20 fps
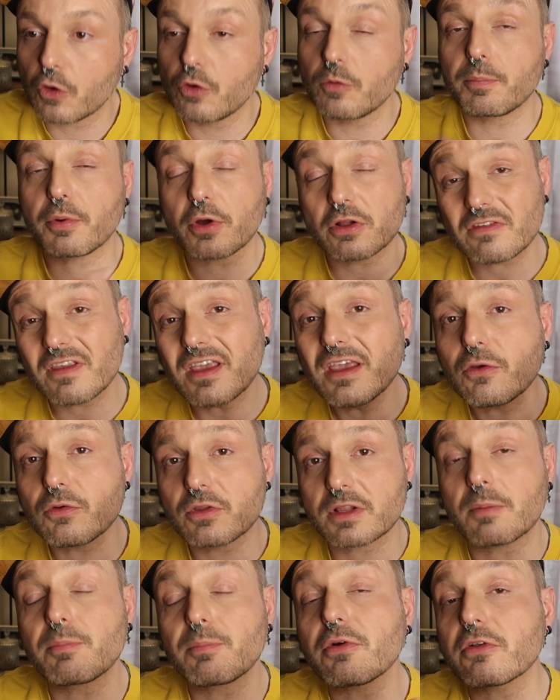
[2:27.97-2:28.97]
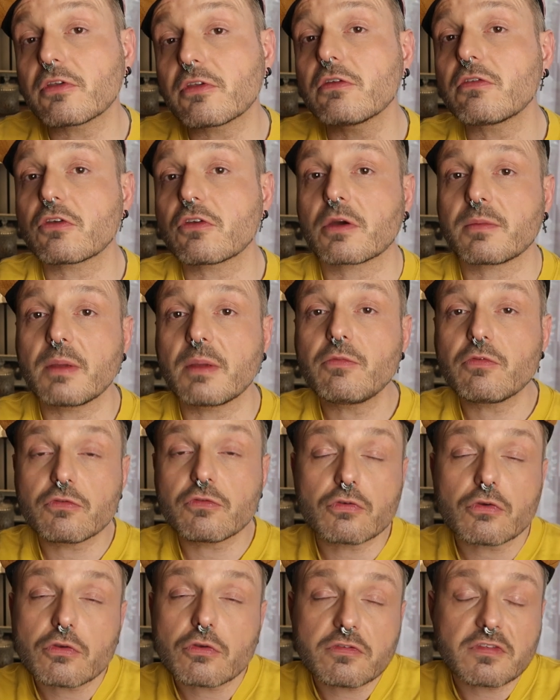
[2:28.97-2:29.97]
une, portée, une importance quand même
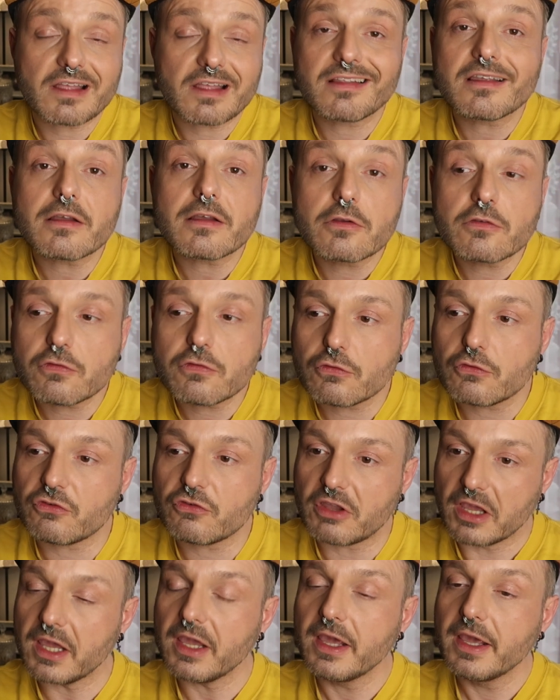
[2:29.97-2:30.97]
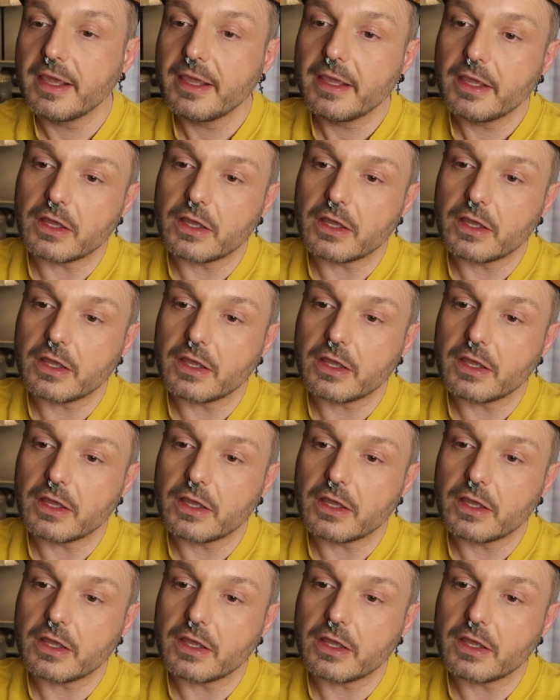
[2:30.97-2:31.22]
sur certains sujets,